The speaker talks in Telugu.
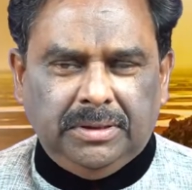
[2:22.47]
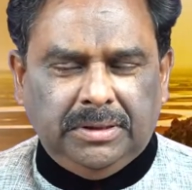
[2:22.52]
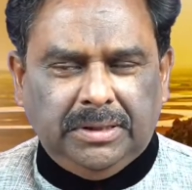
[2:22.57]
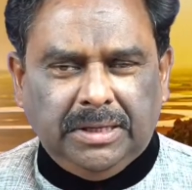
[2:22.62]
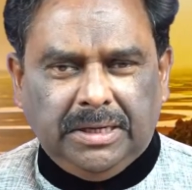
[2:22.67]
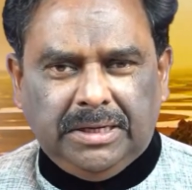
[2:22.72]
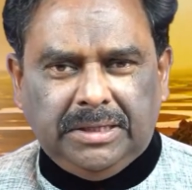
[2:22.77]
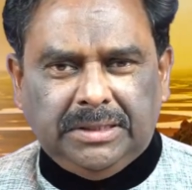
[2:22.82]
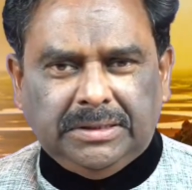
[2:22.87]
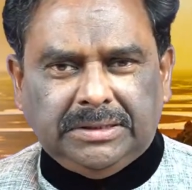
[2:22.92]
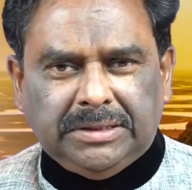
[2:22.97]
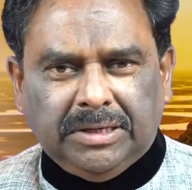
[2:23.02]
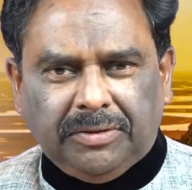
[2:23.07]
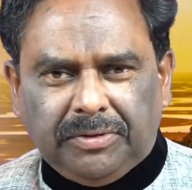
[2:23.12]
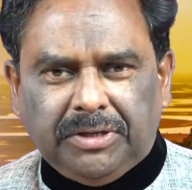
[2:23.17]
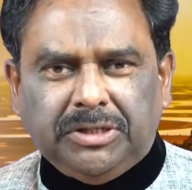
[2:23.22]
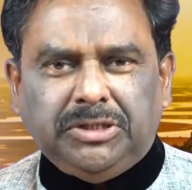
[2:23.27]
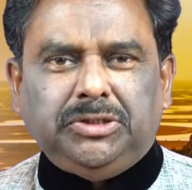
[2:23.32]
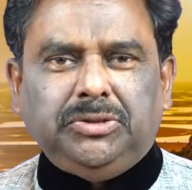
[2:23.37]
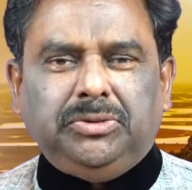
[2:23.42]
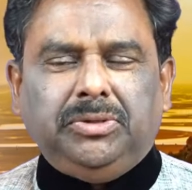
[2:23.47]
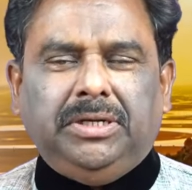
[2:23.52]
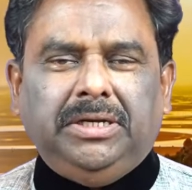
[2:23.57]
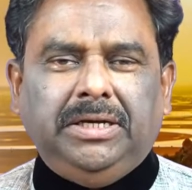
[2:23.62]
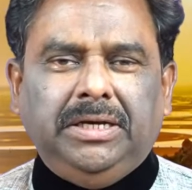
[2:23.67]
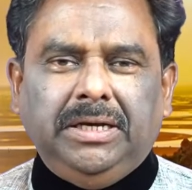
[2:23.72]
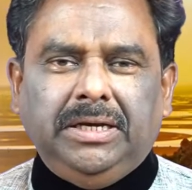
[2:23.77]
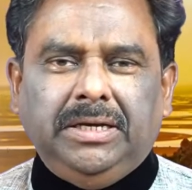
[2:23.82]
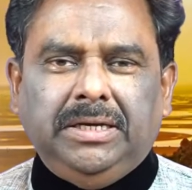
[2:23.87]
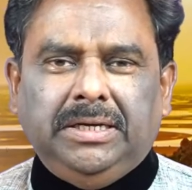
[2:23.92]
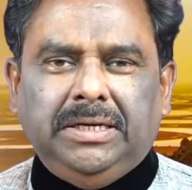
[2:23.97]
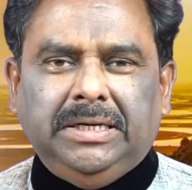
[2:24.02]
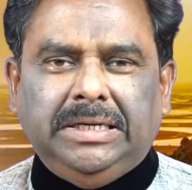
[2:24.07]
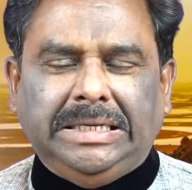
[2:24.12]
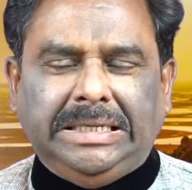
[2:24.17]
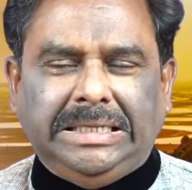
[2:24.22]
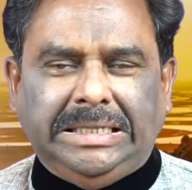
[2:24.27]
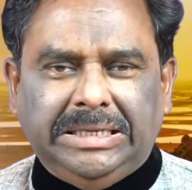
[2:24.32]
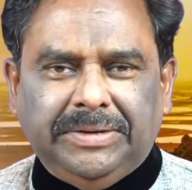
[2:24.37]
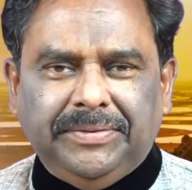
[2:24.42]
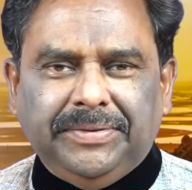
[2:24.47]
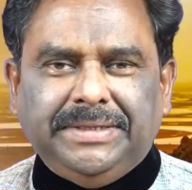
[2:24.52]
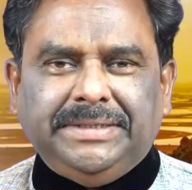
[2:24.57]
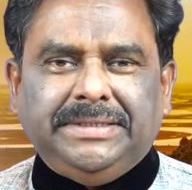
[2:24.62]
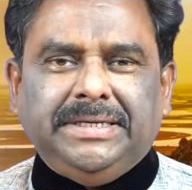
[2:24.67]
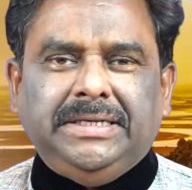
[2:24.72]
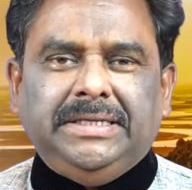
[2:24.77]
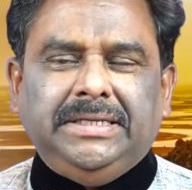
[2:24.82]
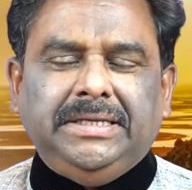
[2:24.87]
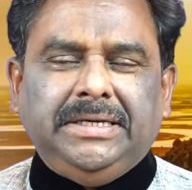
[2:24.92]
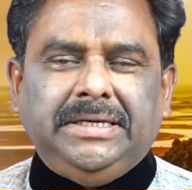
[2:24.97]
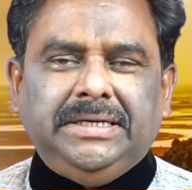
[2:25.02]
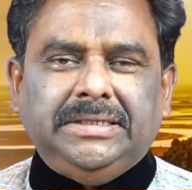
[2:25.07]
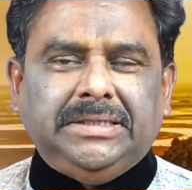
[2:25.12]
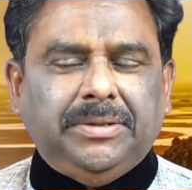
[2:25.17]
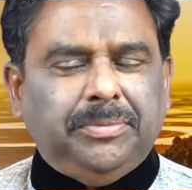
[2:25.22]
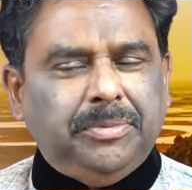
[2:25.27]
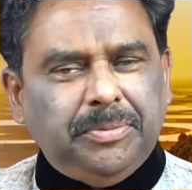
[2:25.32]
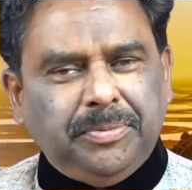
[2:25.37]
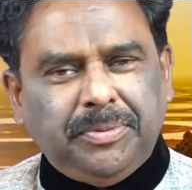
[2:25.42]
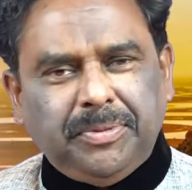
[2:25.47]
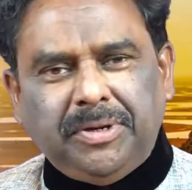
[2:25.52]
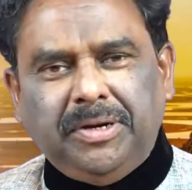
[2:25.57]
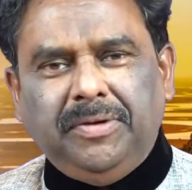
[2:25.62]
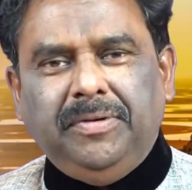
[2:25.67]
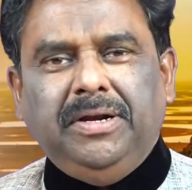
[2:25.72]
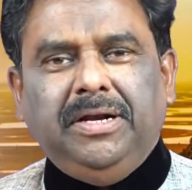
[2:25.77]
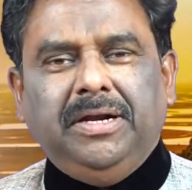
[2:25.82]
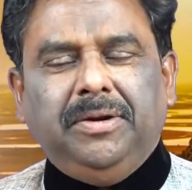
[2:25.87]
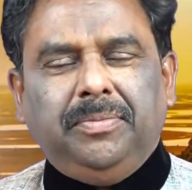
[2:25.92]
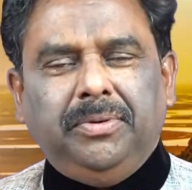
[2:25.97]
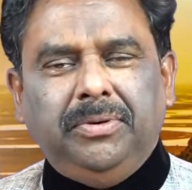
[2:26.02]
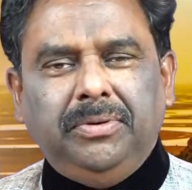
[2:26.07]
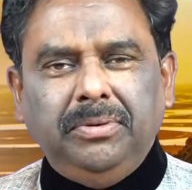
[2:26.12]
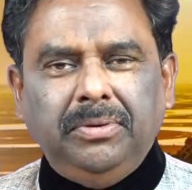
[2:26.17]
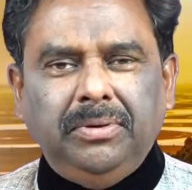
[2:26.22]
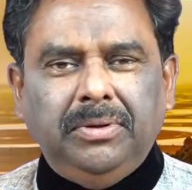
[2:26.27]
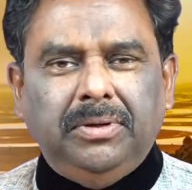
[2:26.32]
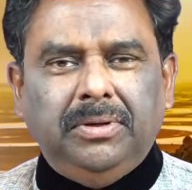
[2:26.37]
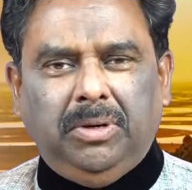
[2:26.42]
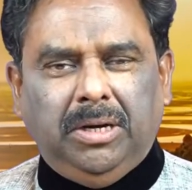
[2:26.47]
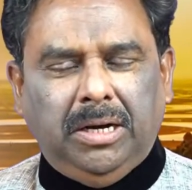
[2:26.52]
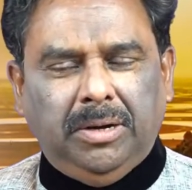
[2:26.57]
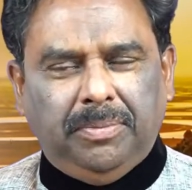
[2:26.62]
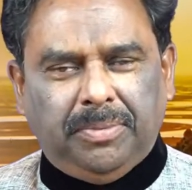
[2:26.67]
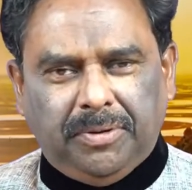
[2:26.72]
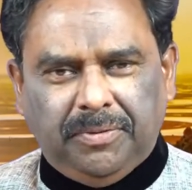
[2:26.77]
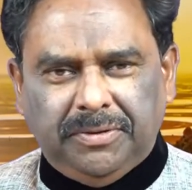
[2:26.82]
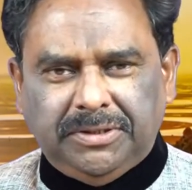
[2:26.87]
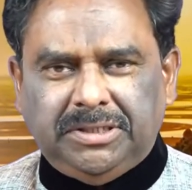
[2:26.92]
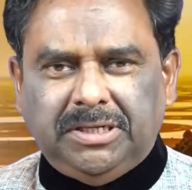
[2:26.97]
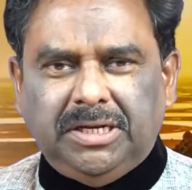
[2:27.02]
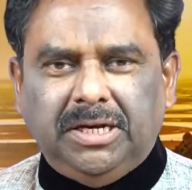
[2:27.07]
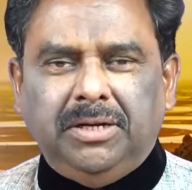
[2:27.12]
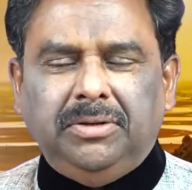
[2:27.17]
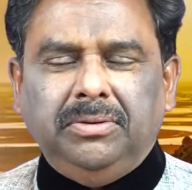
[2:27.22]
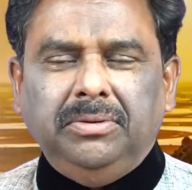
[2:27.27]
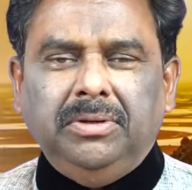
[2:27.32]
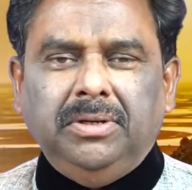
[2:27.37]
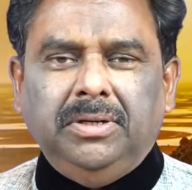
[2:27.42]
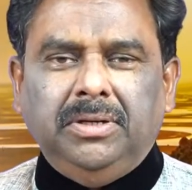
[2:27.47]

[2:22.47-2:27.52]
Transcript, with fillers: దాన్ని సవరించుకొని దేవుని సన్నిధికి సమీపంగా వెళ్ళినప్పుడు ఆ ప్రవచనాలు